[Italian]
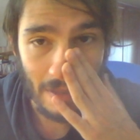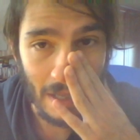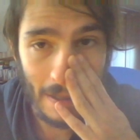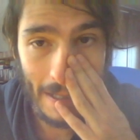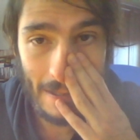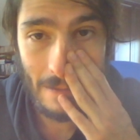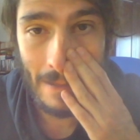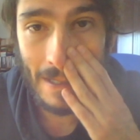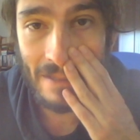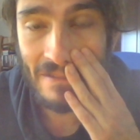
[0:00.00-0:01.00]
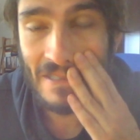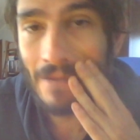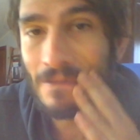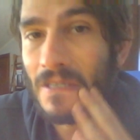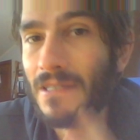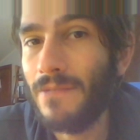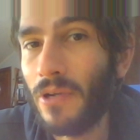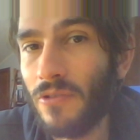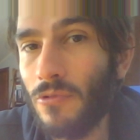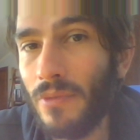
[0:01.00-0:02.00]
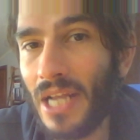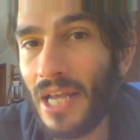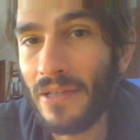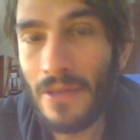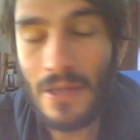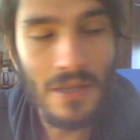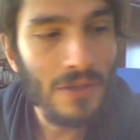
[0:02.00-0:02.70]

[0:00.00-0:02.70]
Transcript: ma casomai vediamo se si può recuperare